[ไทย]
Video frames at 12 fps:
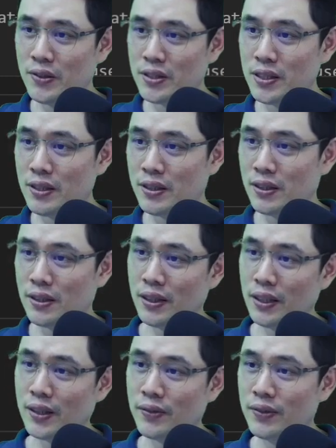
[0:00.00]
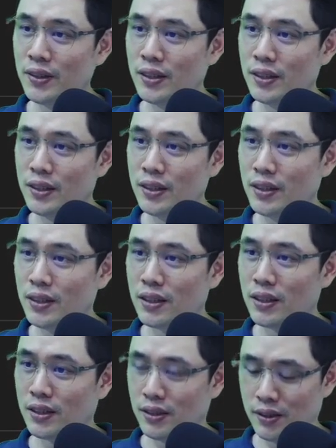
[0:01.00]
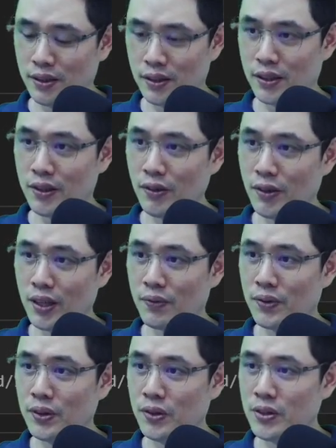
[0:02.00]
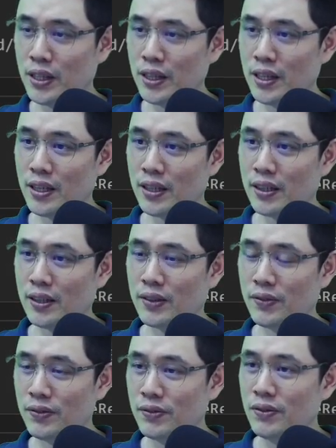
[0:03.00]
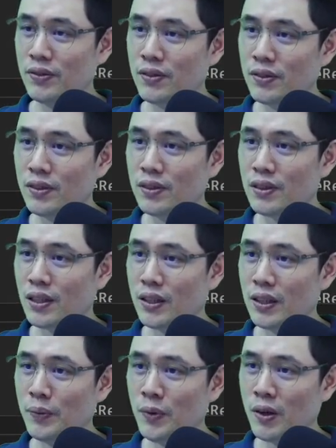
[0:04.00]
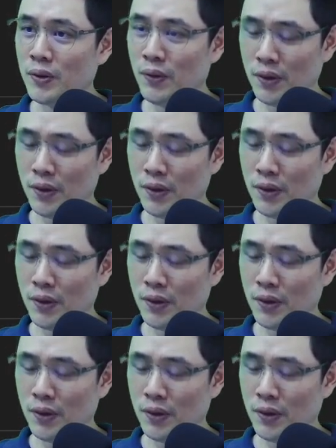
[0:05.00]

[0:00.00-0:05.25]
user นะครับเท่ากับ use state นะครับเดี๋ยว import เพิ่ม